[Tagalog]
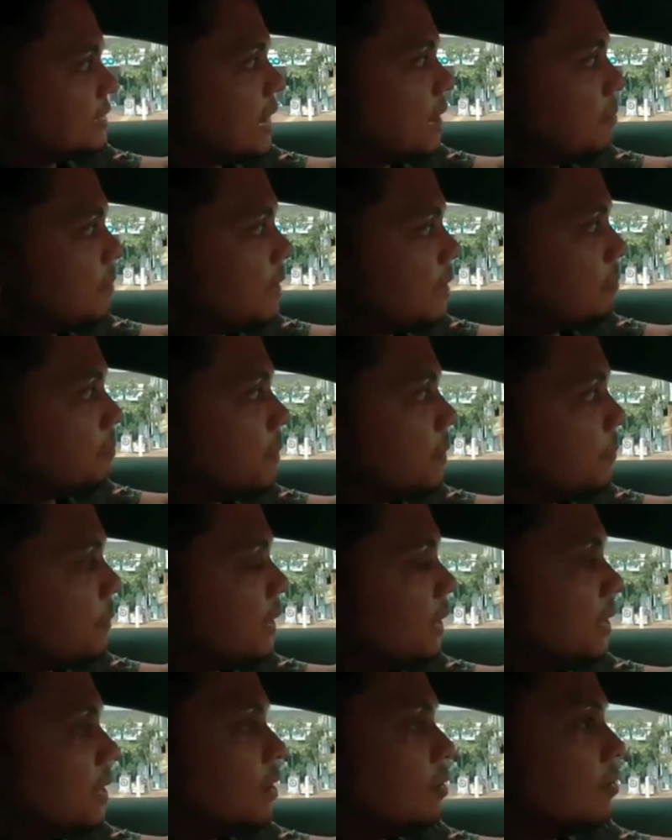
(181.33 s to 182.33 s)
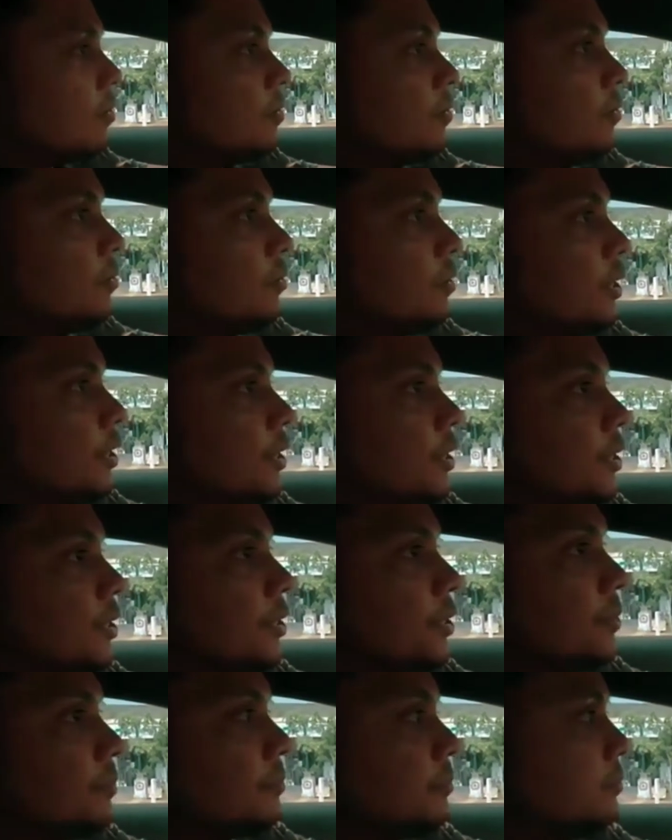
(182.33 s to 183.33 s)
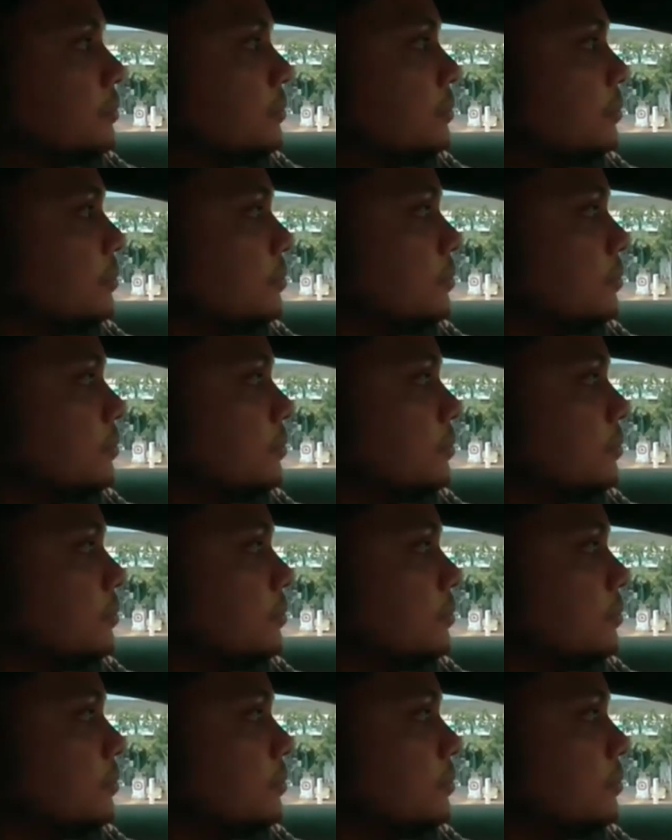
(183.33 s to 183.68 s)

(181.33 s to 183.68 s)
kasama ng pamilya ko. Um,